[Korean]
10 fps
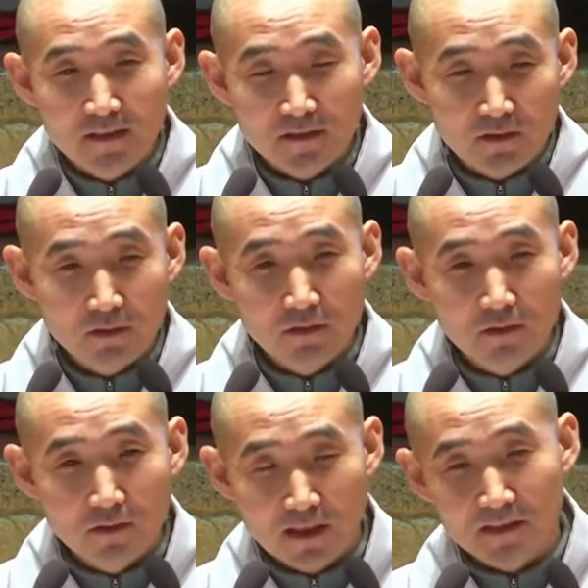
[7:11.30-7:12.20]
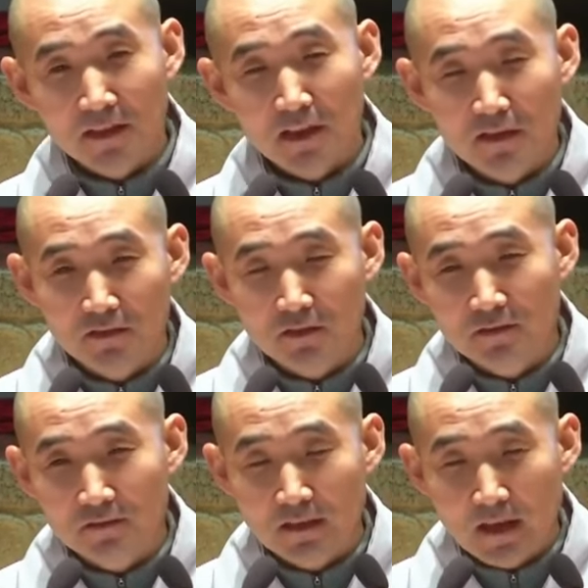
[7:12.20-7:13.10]
저 상상이 나는
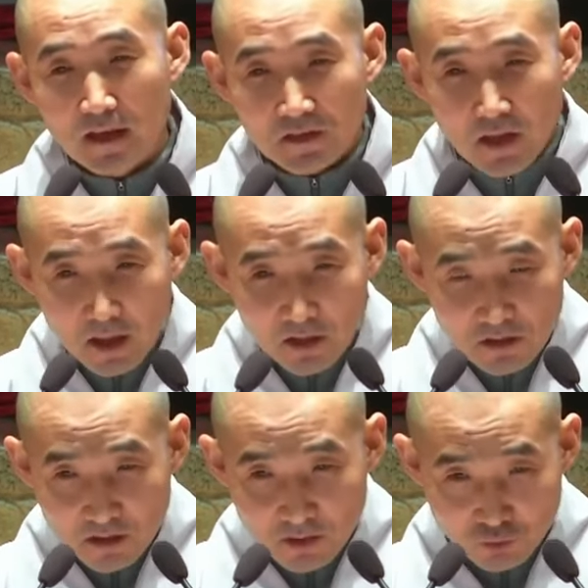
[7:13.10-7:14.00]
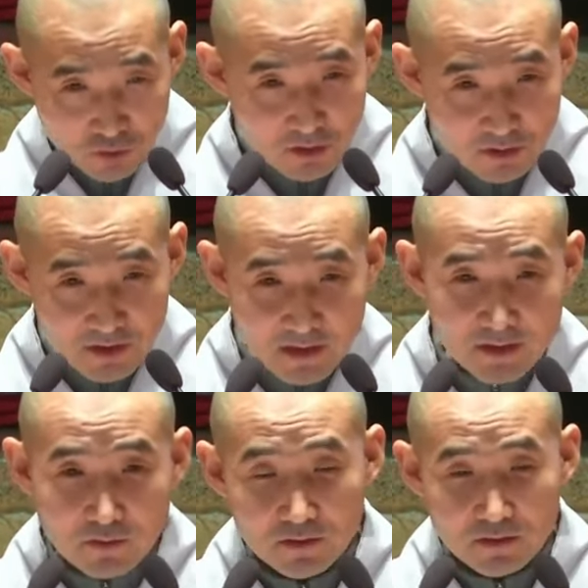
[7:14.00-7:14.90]
거는 세계적인 수익을
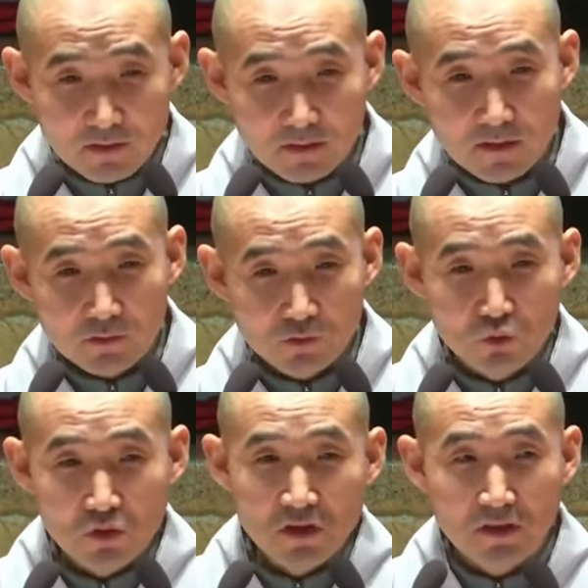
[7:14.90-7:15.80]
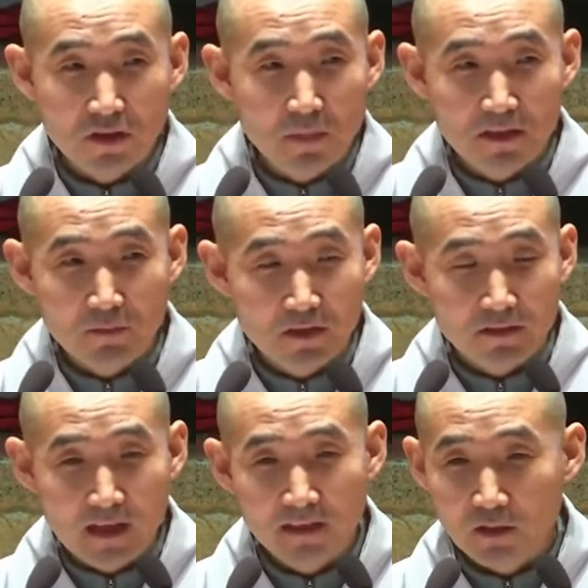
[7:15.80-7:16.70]
얻잖아요. 그 수익이
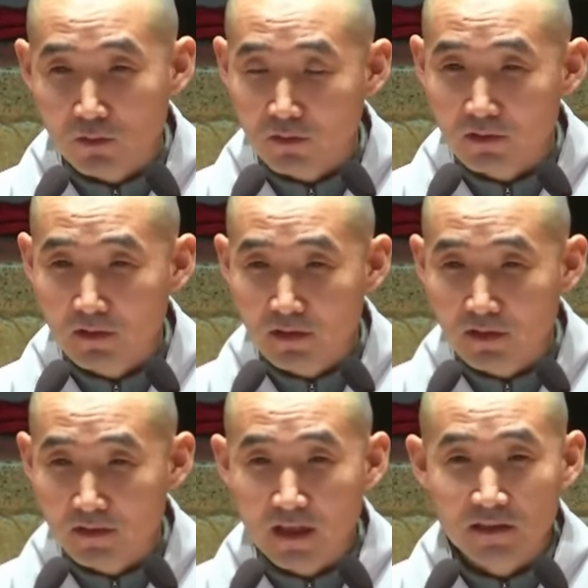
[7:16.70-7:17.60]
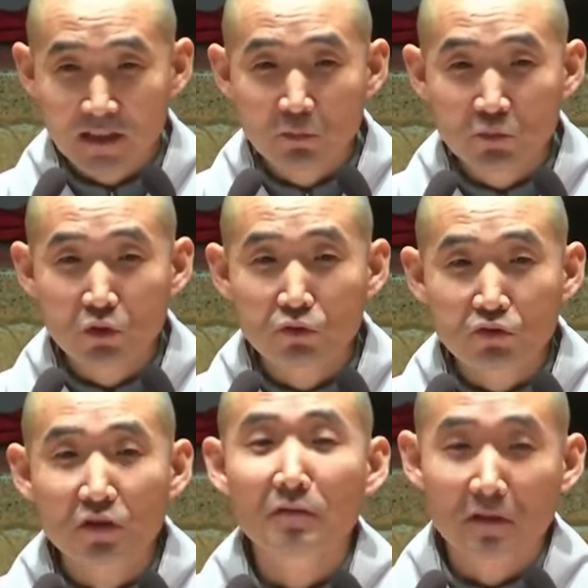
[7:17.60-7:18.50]
얼마냐면 하나로 약 3조
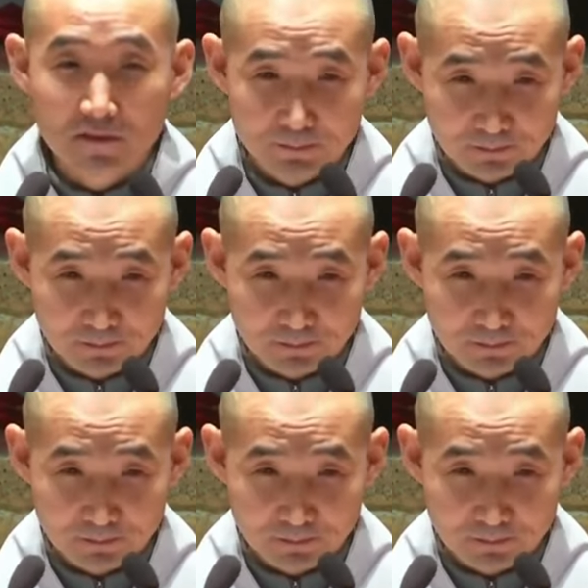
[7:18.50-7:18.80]
6천억 원.